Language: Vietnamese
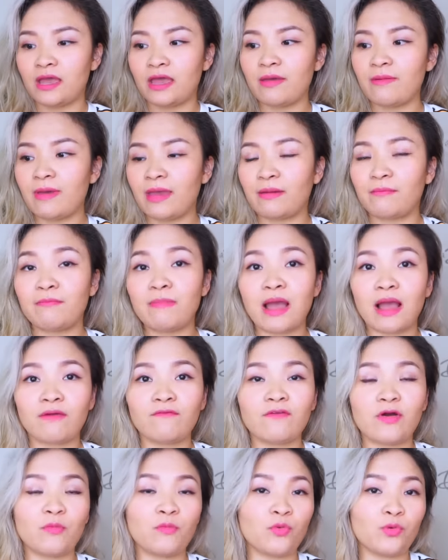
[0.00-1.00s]
các bạn mặc
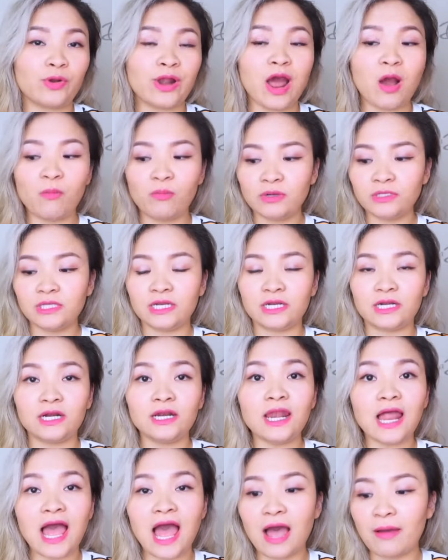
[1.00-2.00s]
vào mùa đông thì
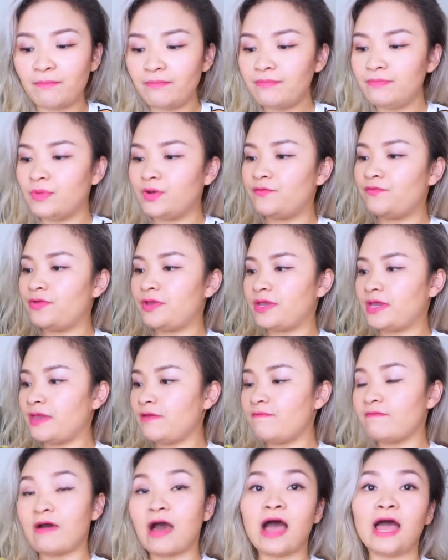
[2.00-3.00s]
rất là ấm bởi vì
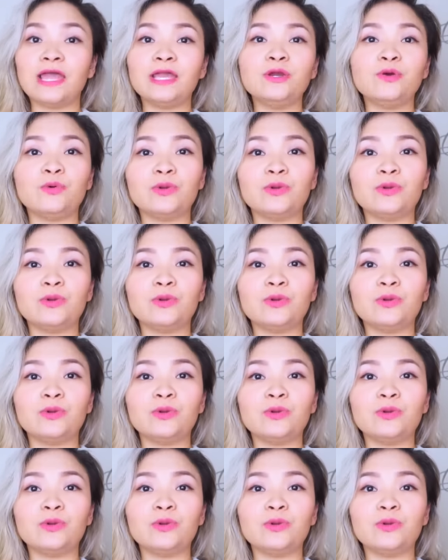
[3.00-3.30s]
cái vải